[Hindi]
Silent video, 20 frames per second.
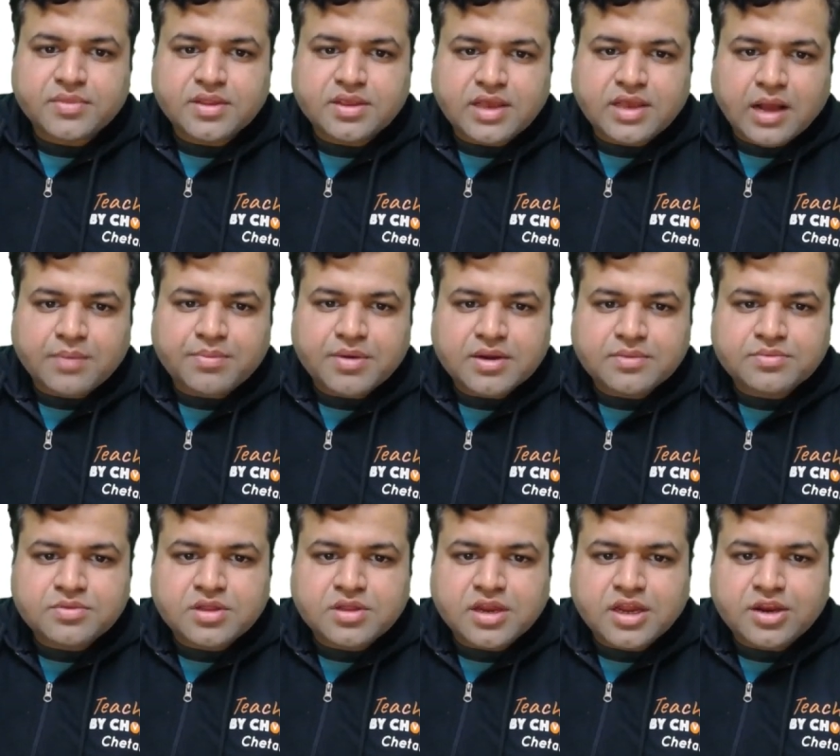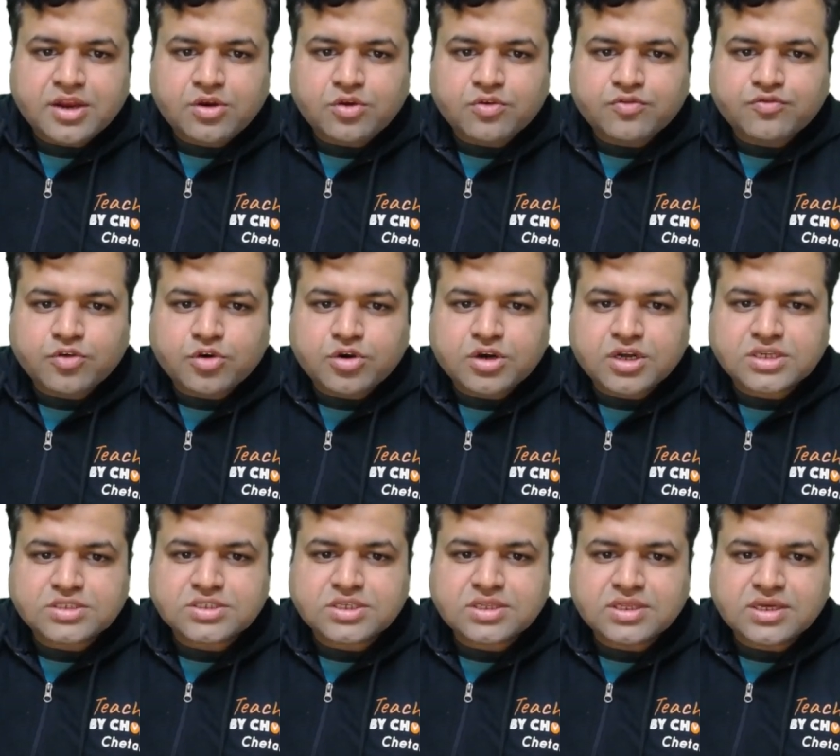यहाँ पर हम थ्री इंटू फोर कर
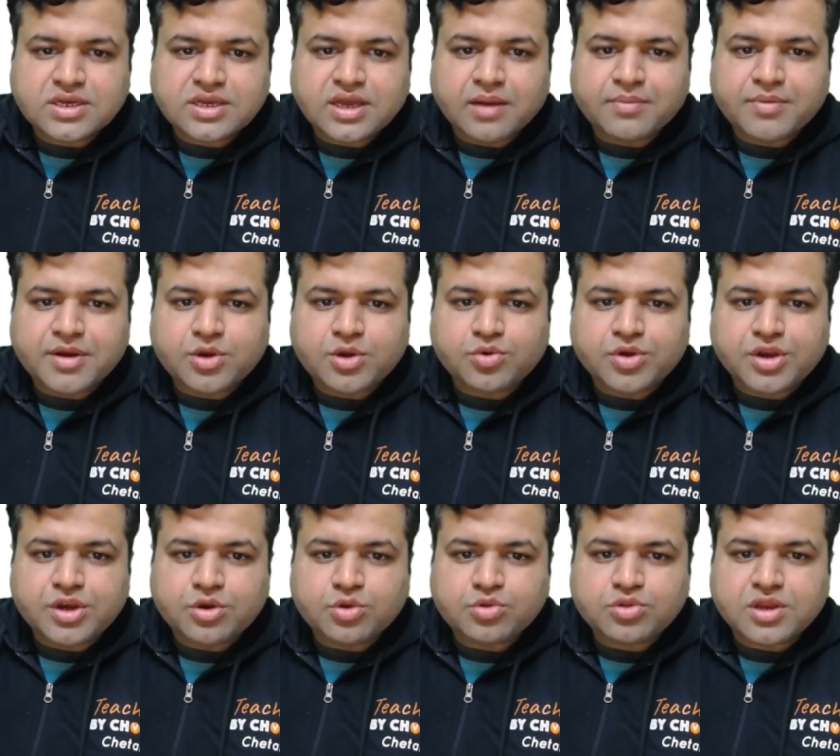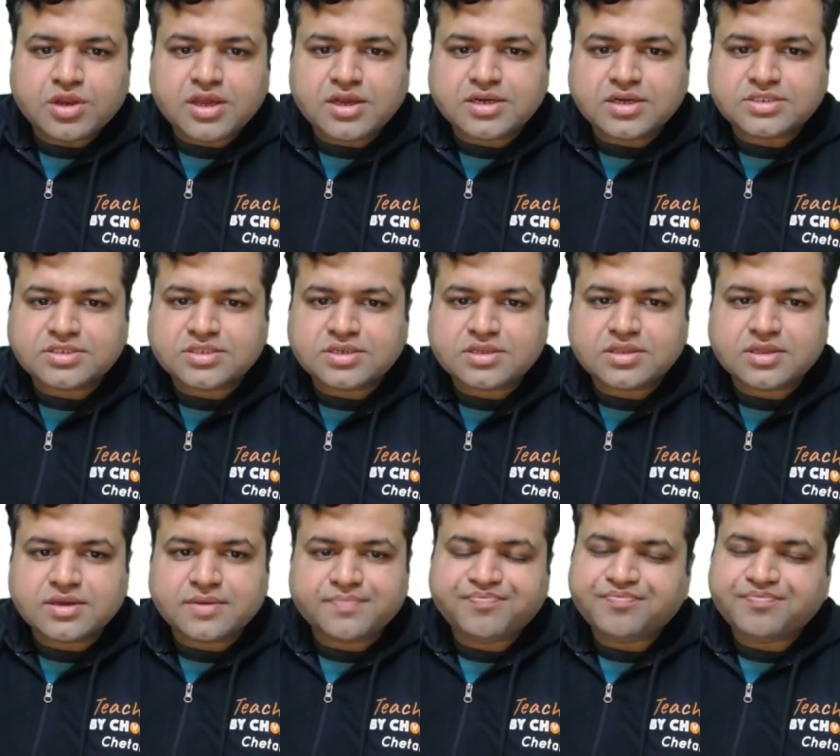सकते हैं यहाँ पे टू इंटू थ्री कर सकते हैं